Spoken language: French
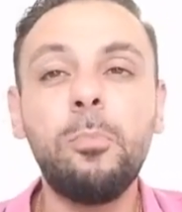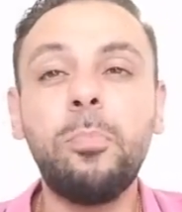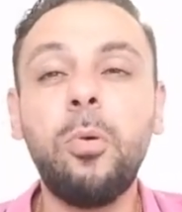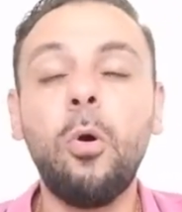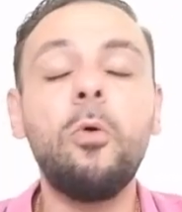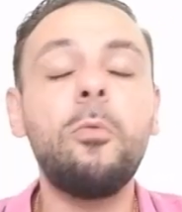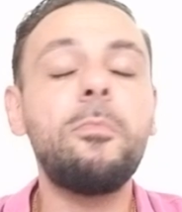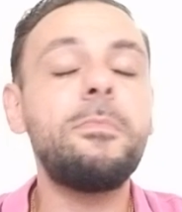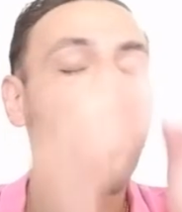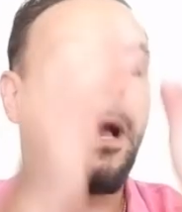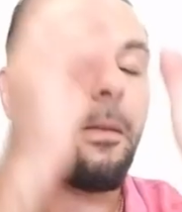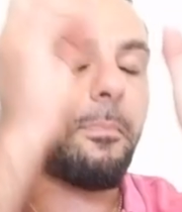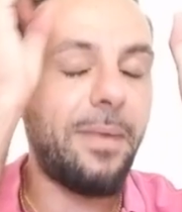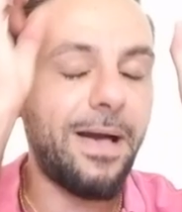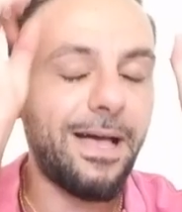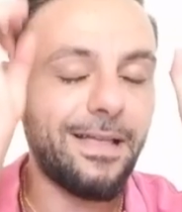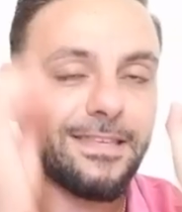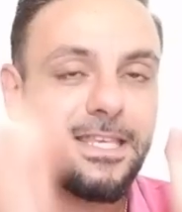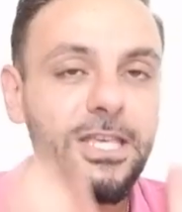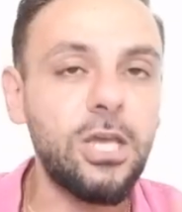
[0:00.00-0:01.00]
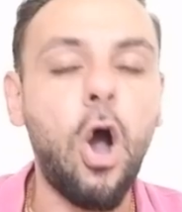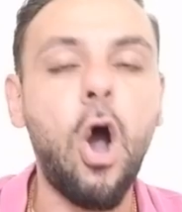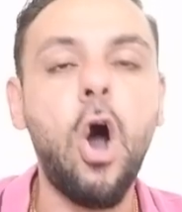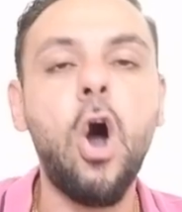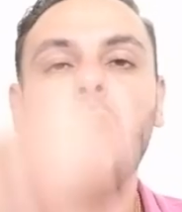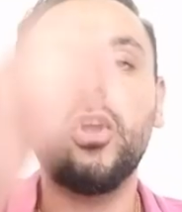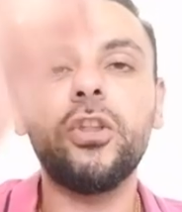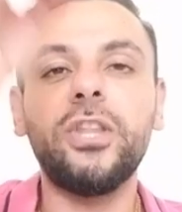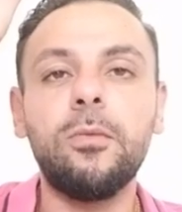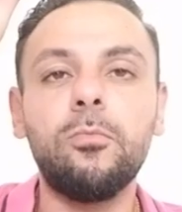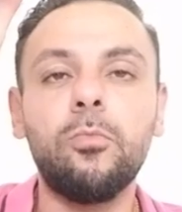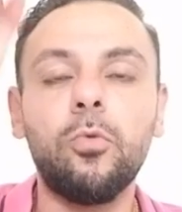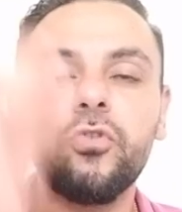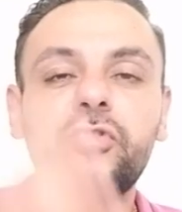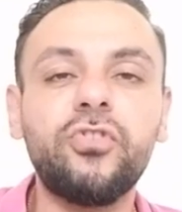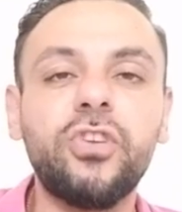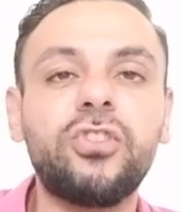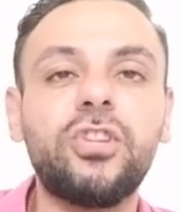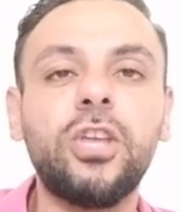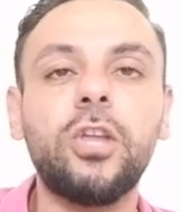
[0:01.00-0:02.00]
Première partie, en un mot,
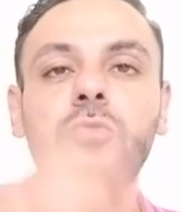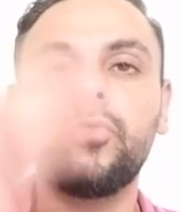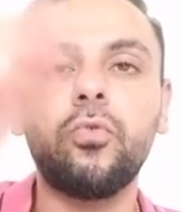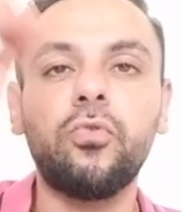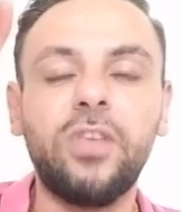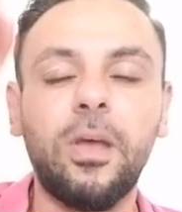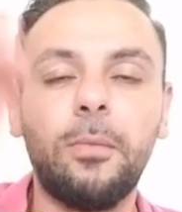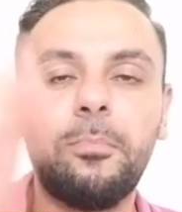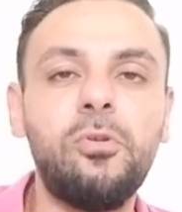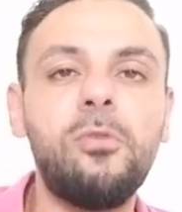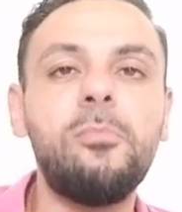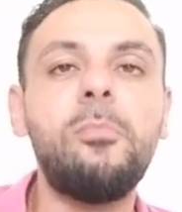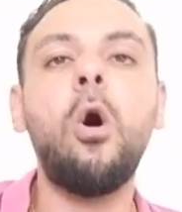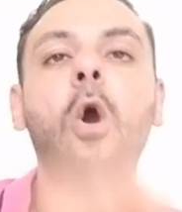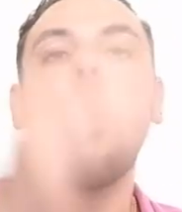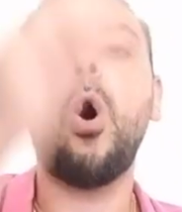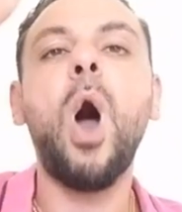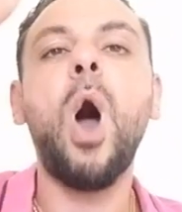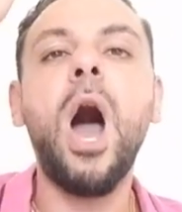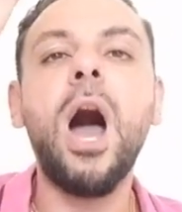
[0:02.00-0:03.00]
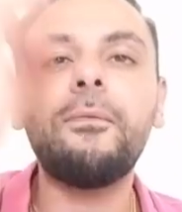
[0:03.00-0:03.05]
c'était tout simplement